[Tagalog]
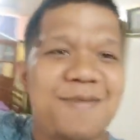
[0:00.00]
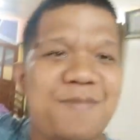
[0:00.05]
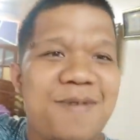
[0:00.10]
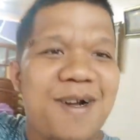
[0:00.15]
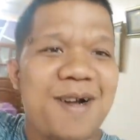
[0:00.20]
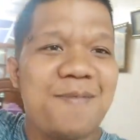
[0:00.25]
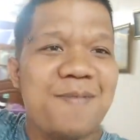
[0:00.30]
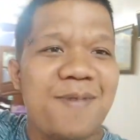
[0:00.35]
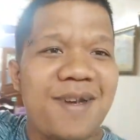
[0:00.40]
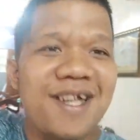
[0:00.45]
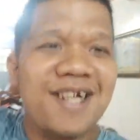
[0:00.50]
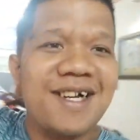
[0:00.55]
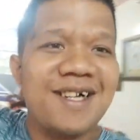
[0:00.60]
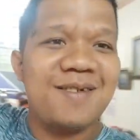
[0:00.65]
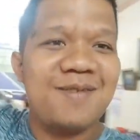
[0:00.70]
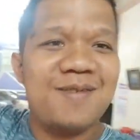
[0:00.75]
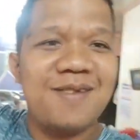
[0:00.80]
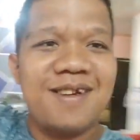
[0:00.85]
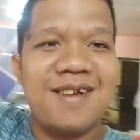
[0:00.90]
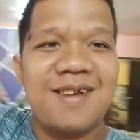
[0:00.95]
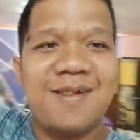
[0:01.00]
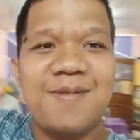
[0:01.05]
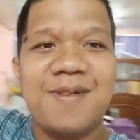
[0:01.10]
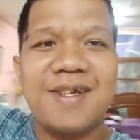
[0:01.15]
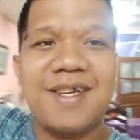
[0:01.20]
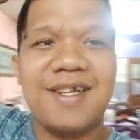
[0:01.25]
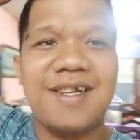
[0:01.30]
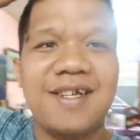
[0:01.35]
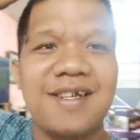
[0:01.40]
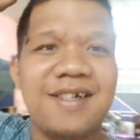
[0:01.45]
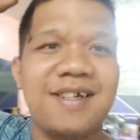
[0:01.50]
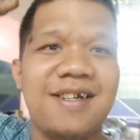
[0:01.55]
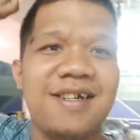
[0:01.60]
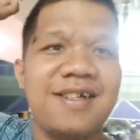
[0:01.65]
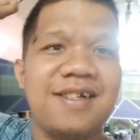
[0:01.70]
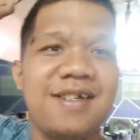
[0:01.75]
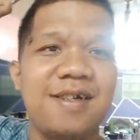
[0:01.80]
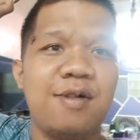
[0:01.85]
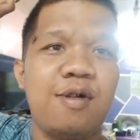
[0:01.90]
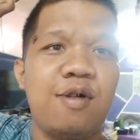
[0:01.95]
Napaka-blanco na naman ang
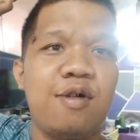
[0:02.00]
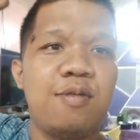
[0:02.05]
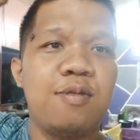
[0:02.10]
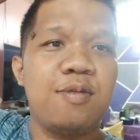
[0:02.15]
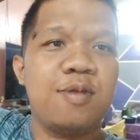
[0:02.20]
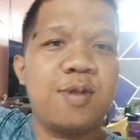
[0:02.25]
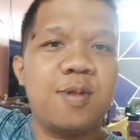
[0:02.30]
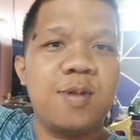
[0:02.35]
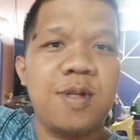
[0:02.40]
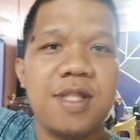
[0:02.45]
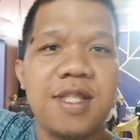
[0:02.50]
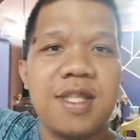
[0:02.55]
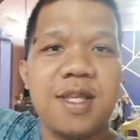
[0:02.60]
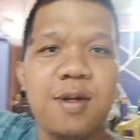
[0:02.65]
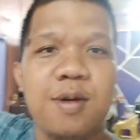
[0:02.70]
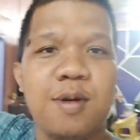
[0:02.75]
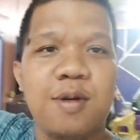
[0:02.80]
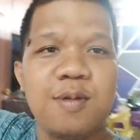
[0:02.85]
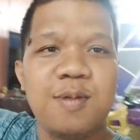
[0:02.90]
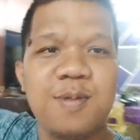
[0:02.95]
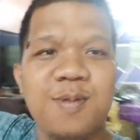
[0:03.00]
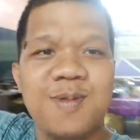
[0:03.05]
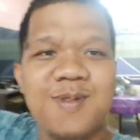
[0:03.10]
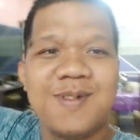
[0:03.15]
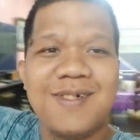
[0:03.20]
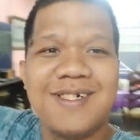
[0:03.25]
home sweetie home.